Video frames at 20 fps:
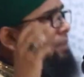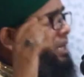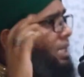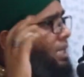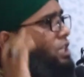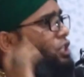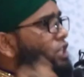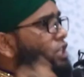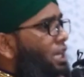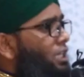আপনারা
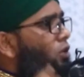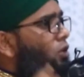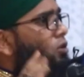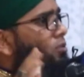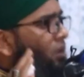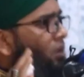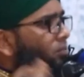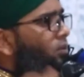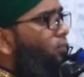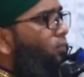কি
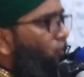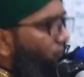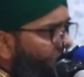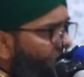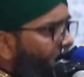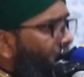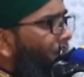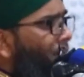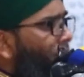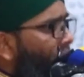সাধারণভাবে
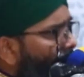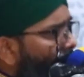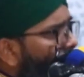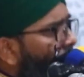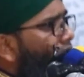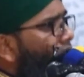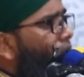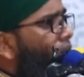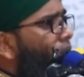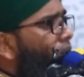বুঝতেছেন আমার
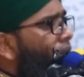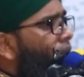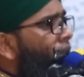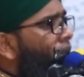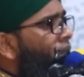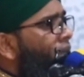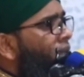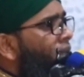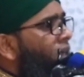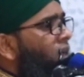কথাগুলো
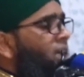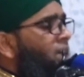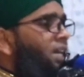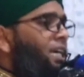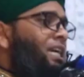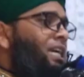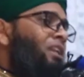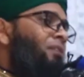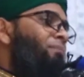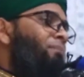
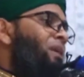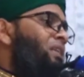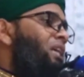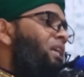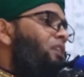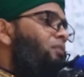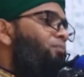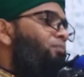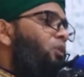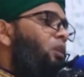এখানে
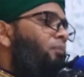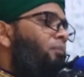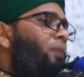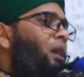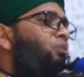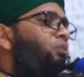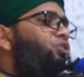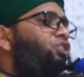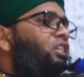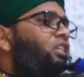বেদাত বলে
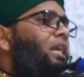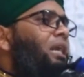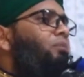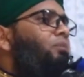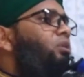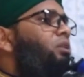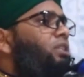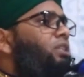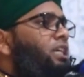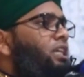মানুষকে
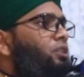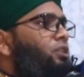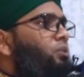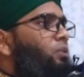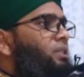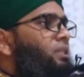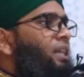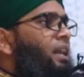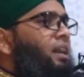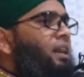আমল থেকে
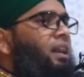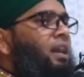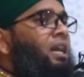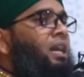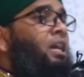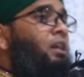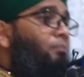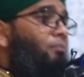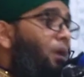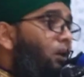দূরে থাকা
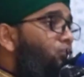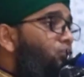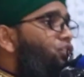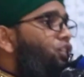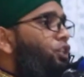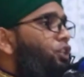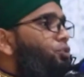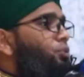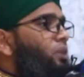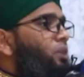
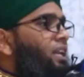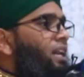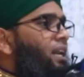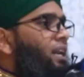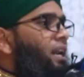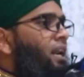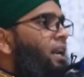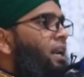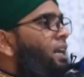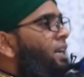মানুষকে দূরে
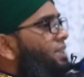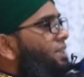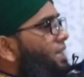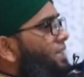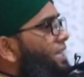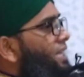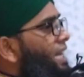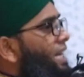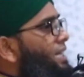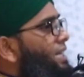রাখা
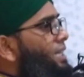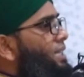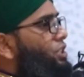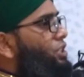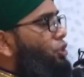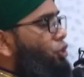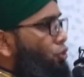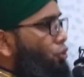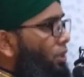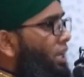তাদের একটা
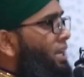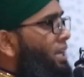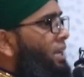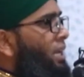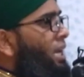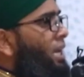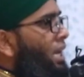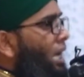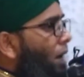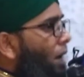শোনেন
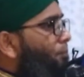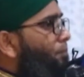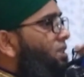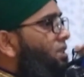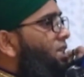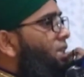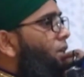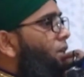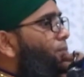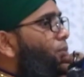
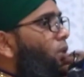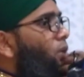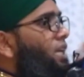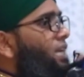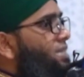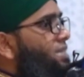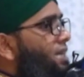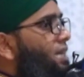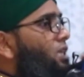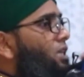আপনাদেরকে বলি
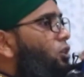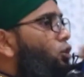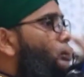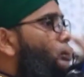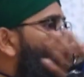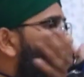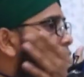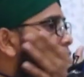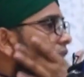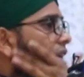আজকে একটা
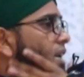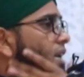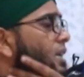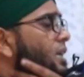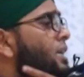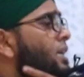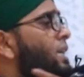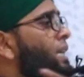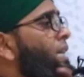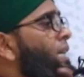তথ্য দেই
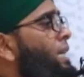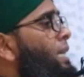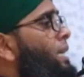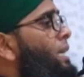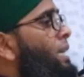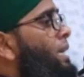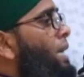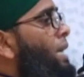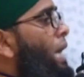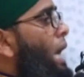
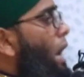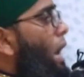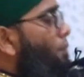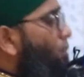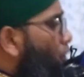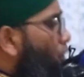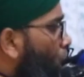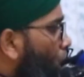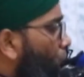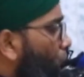
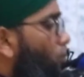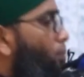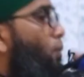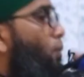আমি গত